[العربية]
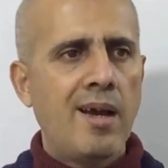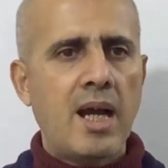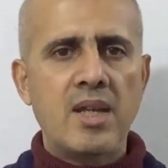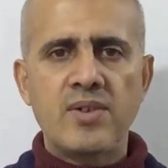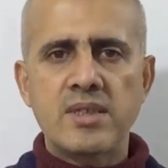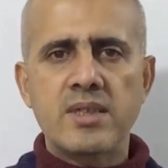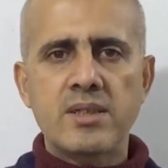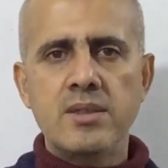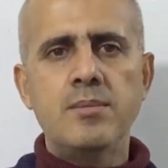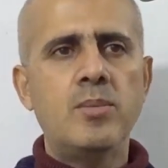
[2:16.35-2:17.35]
على فد
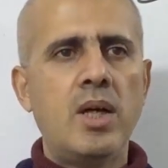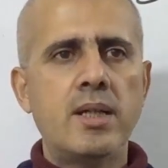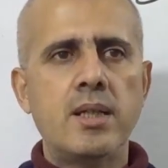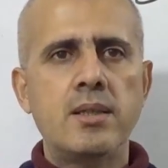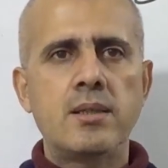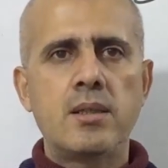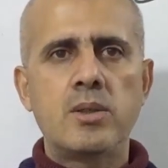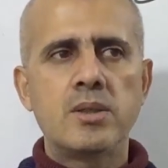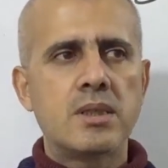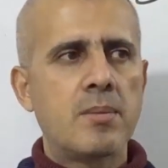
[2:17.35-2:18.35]
ترتيب معين
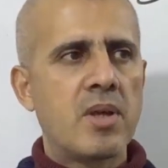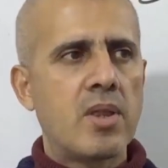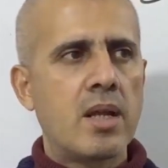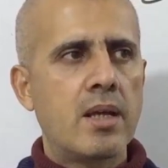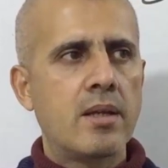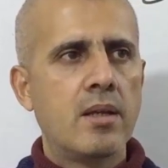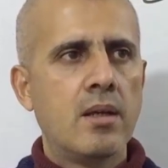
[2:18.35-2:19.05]
انه انت مثلا